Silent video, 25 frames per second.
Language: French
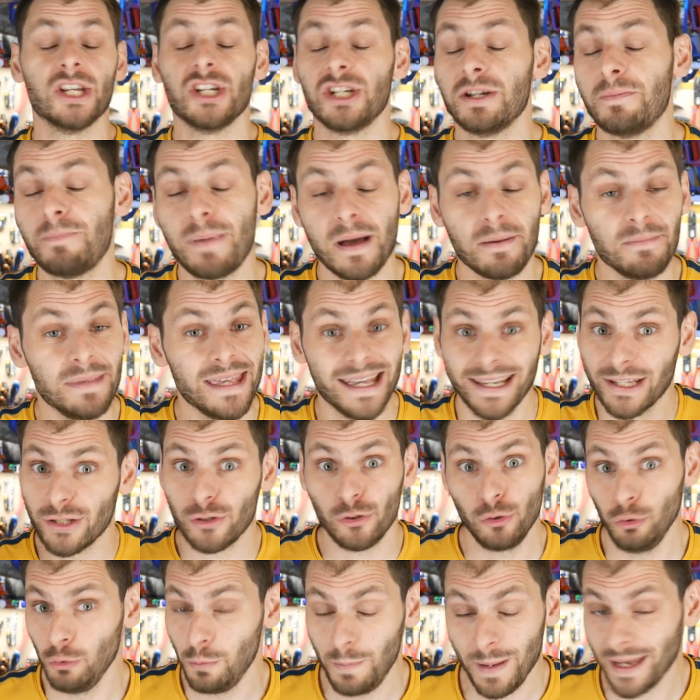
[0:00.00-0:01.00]
j'ai pas mis un
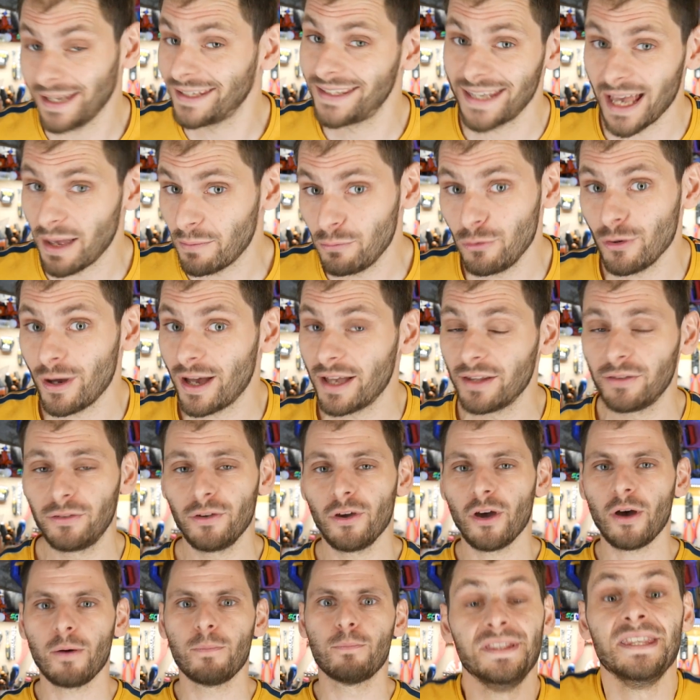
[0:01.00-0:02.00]
super
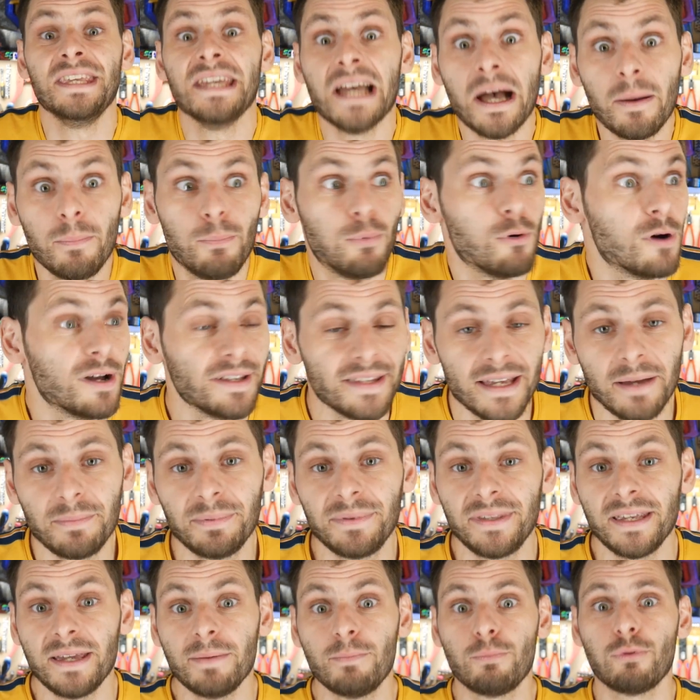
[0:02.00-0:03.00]
carburateur, ni un pot
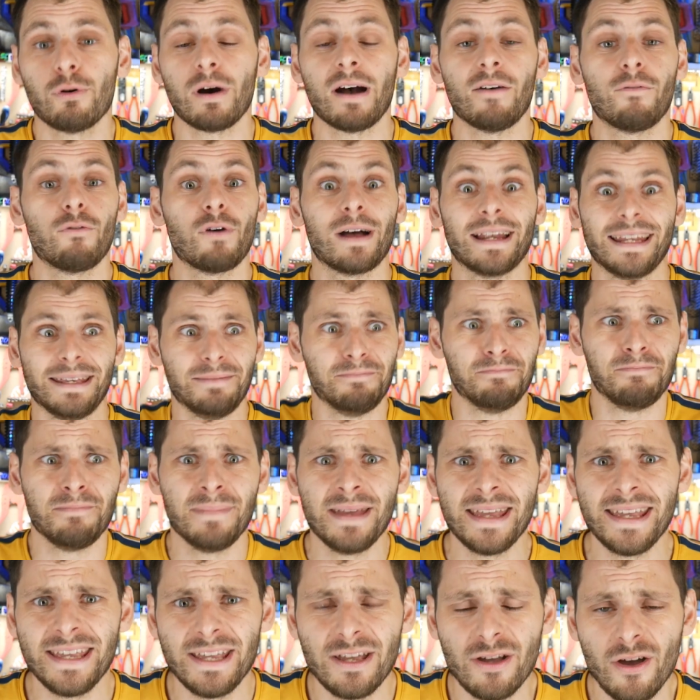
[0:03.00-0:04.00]
adapté pour avoir les
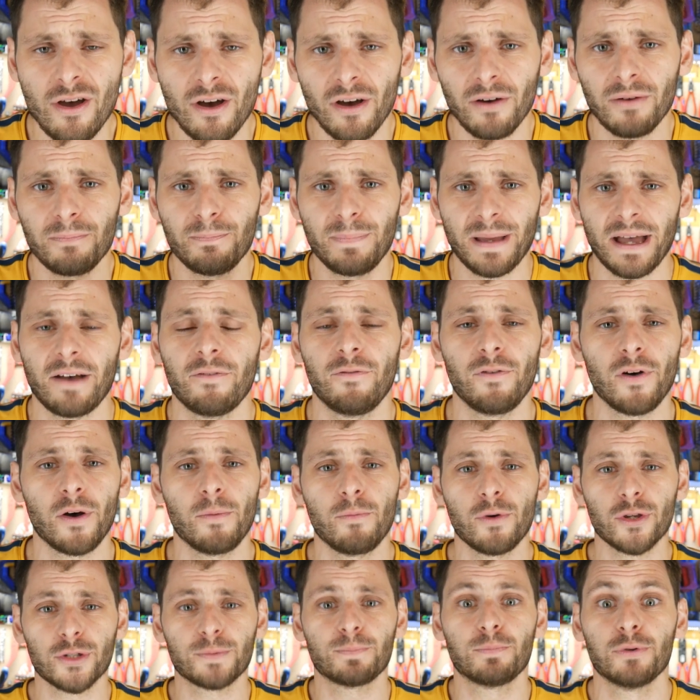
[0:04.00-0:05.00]
meilleures
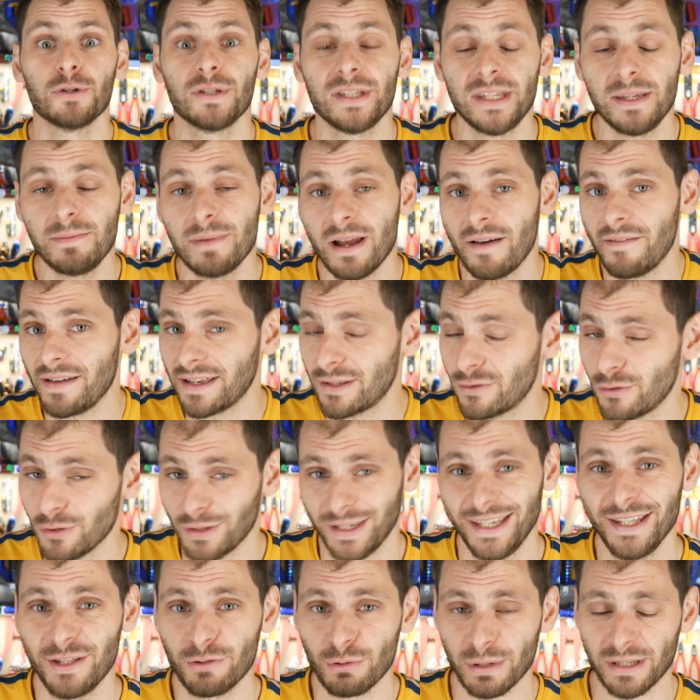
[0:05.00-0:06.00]
performances possibles avec ce
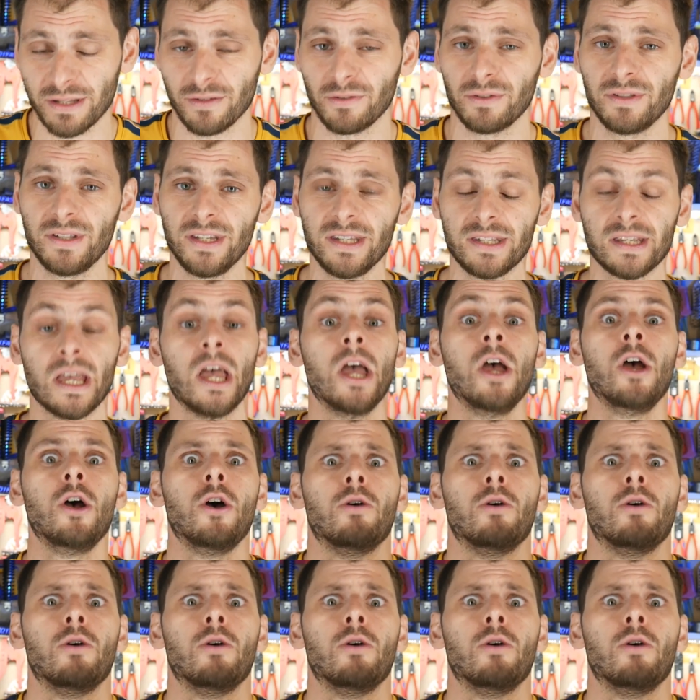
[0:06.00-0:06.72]
kit 70,